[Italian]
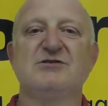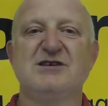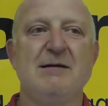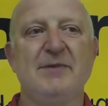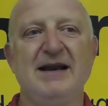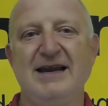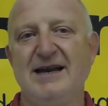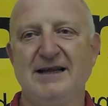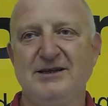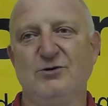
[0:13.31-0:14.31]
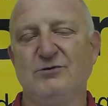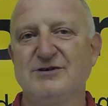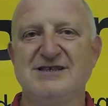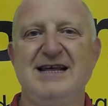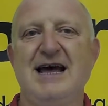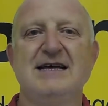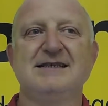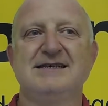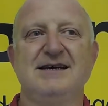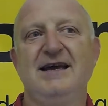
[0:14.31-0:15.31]
sempre allenati con
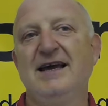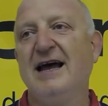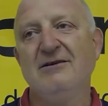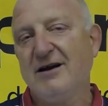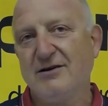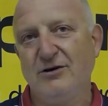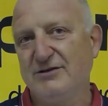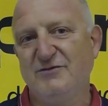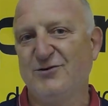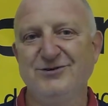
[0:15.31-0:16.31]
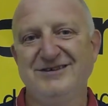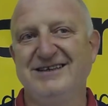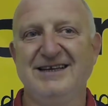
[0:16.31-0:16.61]
costanza e hanno raccolto i frutti